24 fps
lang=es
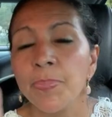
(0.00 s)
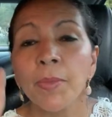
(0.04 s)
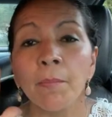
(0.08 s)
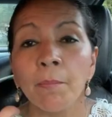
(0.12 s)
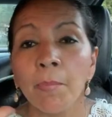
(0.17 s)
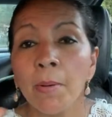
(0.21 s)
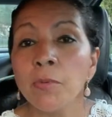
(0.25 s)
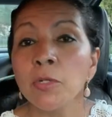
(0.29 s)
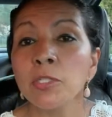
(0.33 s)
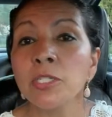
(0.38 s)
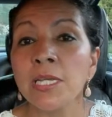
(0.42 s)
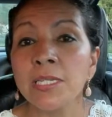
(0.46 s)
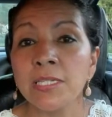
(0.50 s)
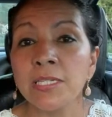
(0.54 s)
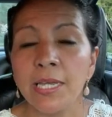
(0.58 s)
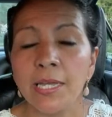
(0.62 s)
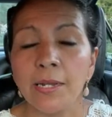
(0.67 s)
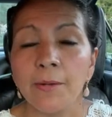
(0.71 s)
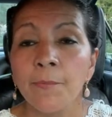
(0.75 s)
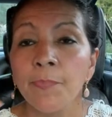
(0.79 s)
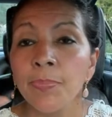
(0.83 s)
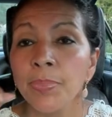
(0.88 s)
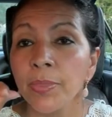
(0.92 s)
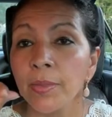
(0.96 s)
vamos a
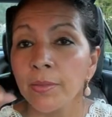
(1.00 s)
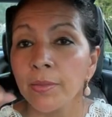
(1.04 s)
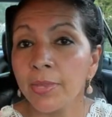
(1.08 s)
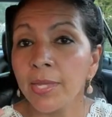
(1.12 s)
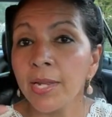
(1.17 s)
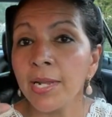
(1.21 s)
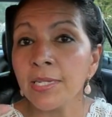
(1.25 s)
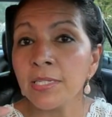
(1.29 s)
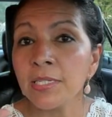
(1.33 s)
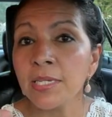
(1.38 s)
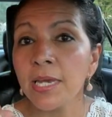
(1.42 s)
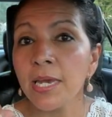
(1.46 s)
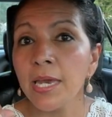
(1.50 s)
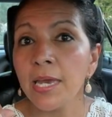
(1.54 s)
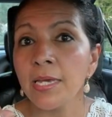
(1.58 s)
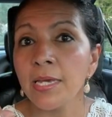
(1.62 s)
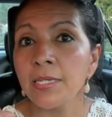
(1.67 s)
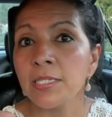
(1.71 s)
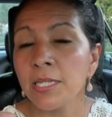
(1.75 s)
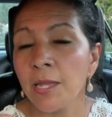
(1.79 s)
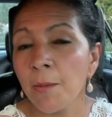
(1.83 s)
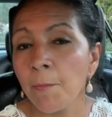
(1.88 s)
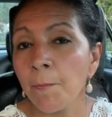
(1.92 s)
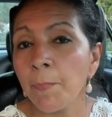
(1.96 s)
hacer tres que
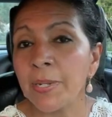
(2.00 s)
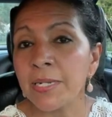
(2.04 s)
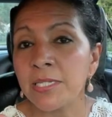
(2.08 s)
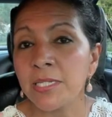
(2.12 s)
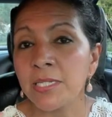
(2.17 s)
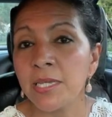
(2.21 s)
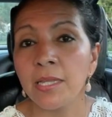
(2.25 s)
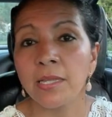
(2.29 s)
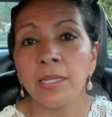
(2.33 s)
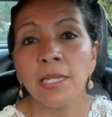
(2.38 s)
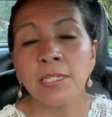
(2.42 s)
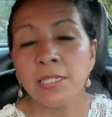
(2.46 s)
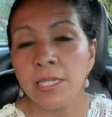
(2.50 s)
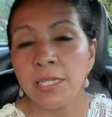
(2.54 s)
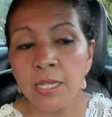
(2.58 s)
estén presentes